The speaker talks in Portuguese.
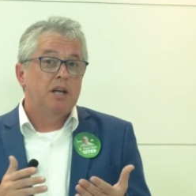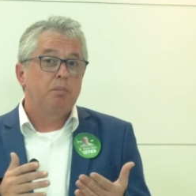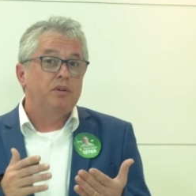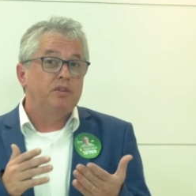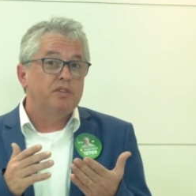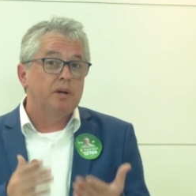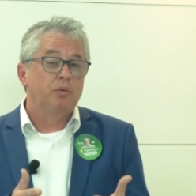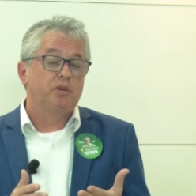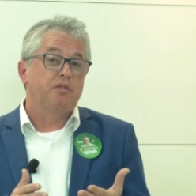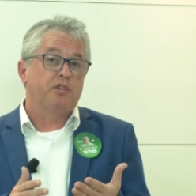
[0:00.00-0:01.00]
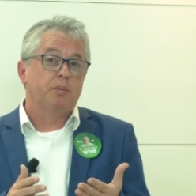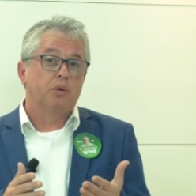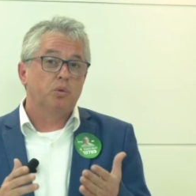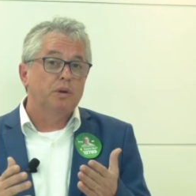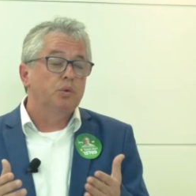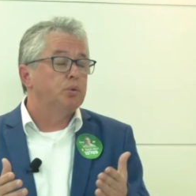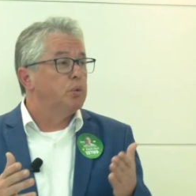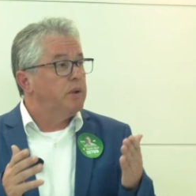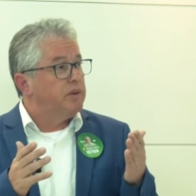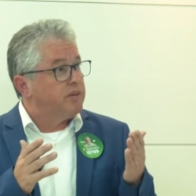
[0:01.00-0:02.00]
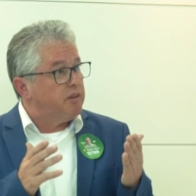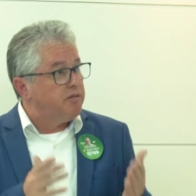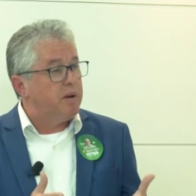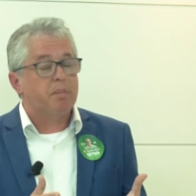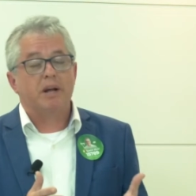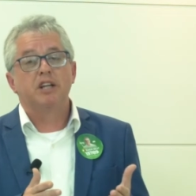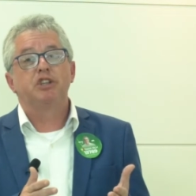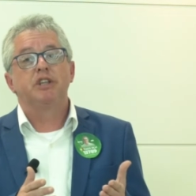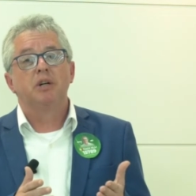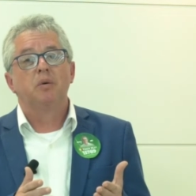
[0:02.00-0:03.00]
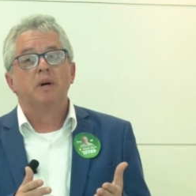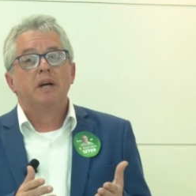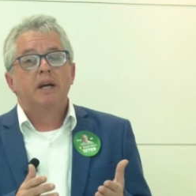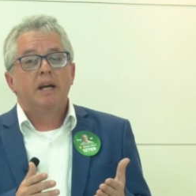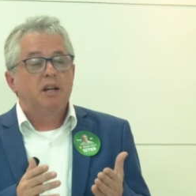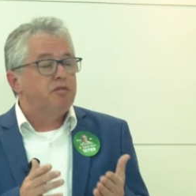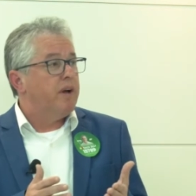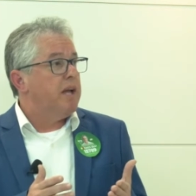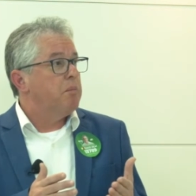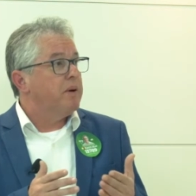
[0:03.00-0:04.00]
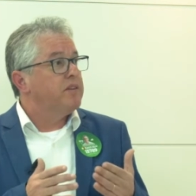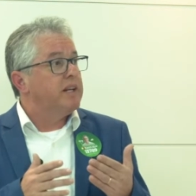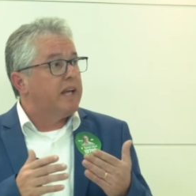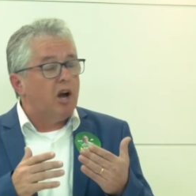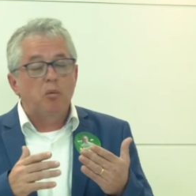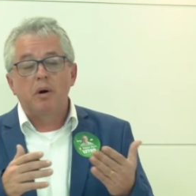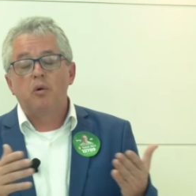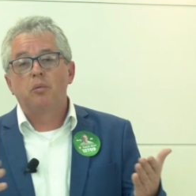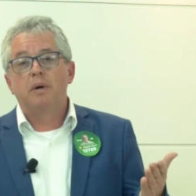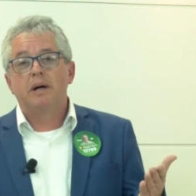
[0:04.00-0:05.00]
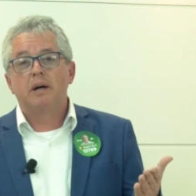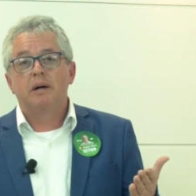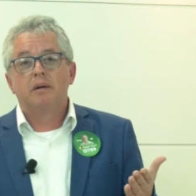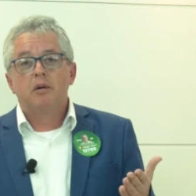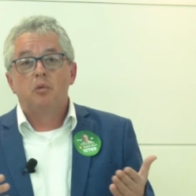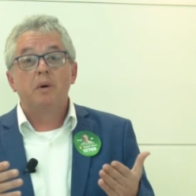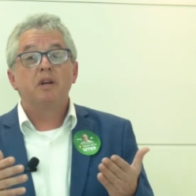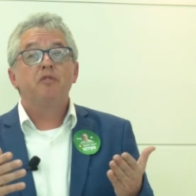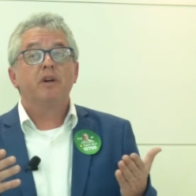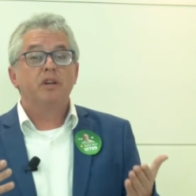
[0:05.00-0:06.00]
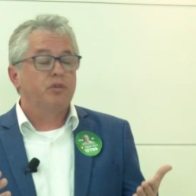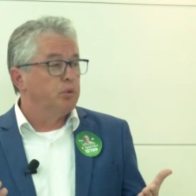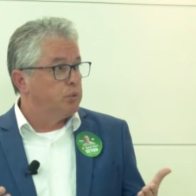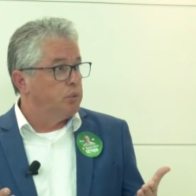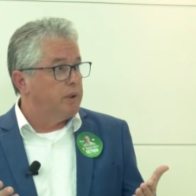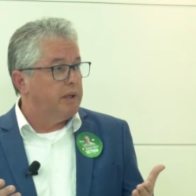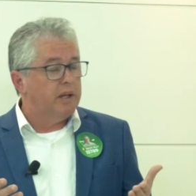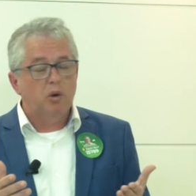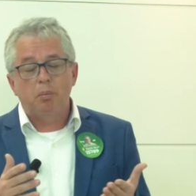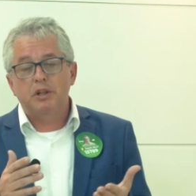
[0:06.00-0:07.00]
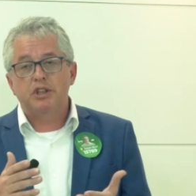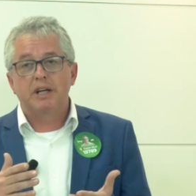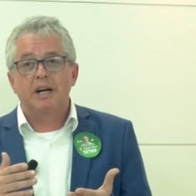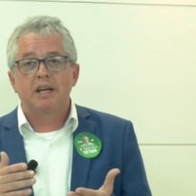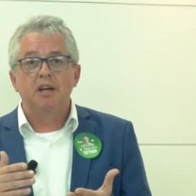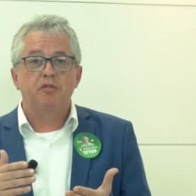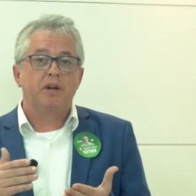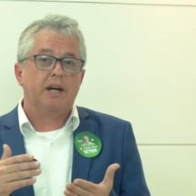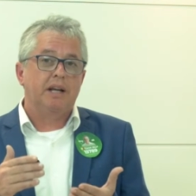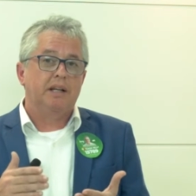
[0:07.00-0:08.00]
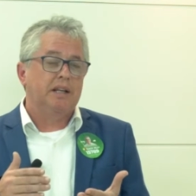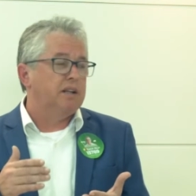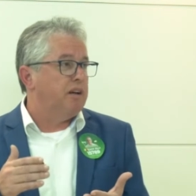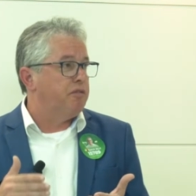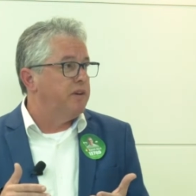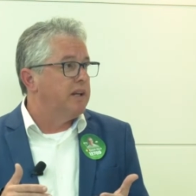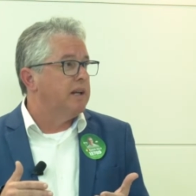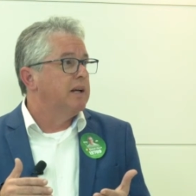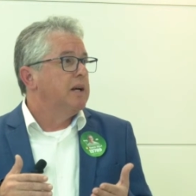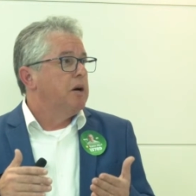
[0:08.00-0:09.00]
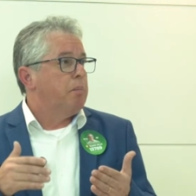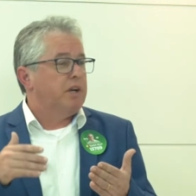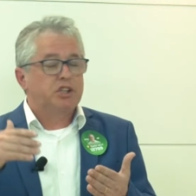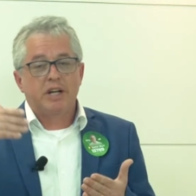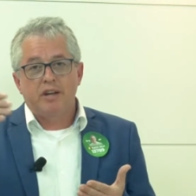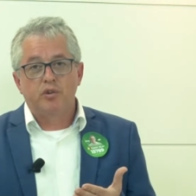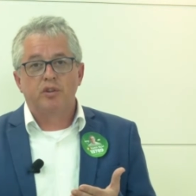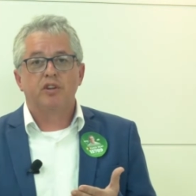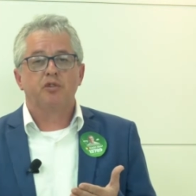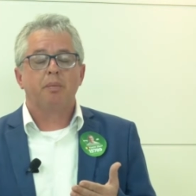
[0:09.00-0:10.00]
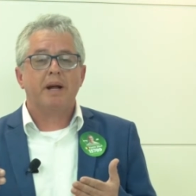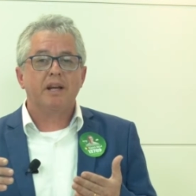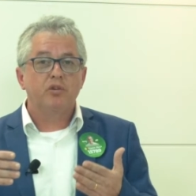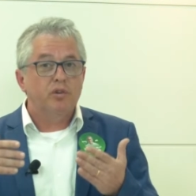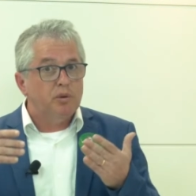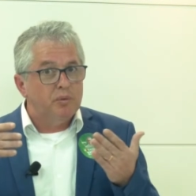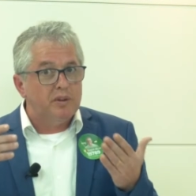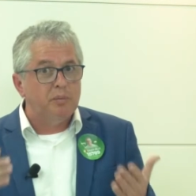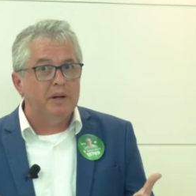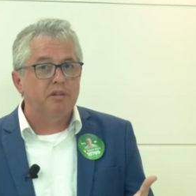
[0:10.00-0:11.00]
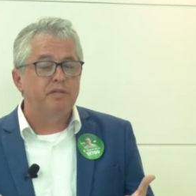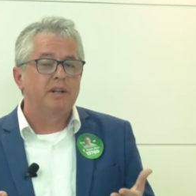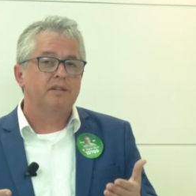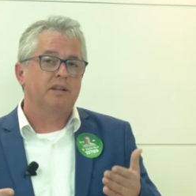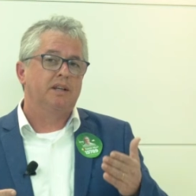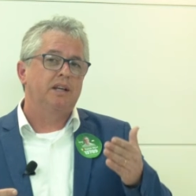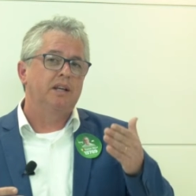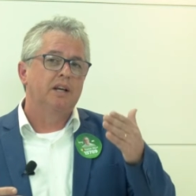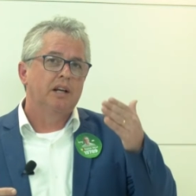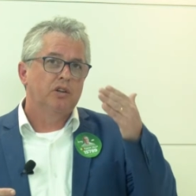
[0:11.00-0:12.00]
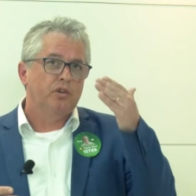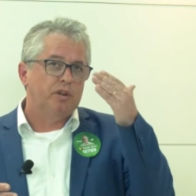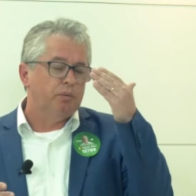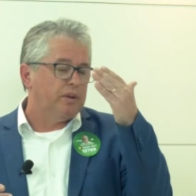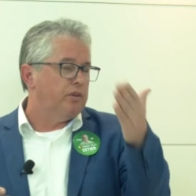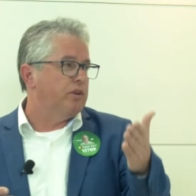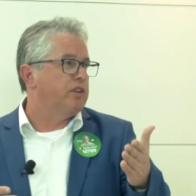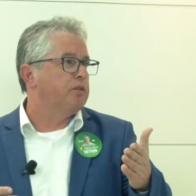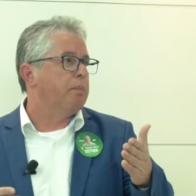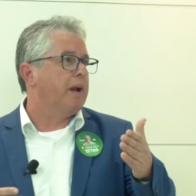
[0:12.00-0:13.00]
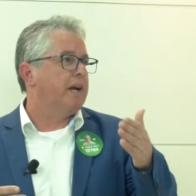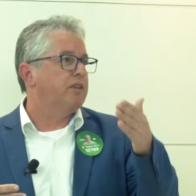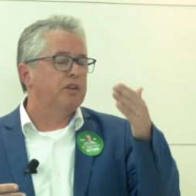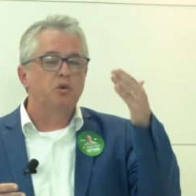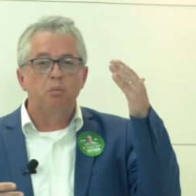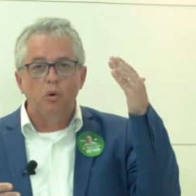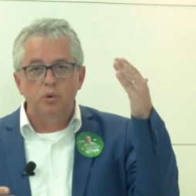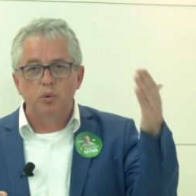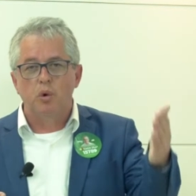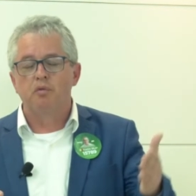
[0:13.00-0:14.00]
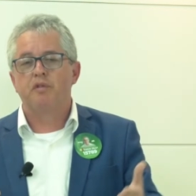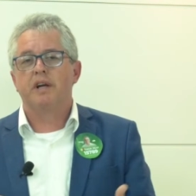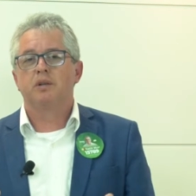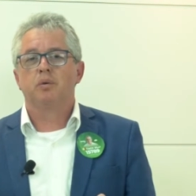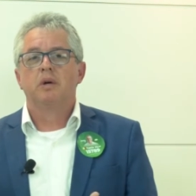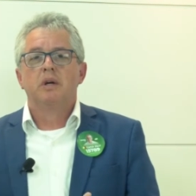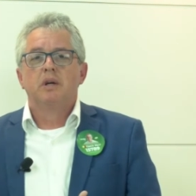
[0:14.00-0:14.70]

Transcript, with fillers: e precisamos de investimento. Quando o turista vem para a região, ele vem, mas ele quer uma, uma uma infraestrutura. Ele não pode chegar aqui e ficar na, na, na fila para chegar às nossas praias. Nós temos as maravilhas aqui, nós temos as nossas praias, tem o Morro do Convento,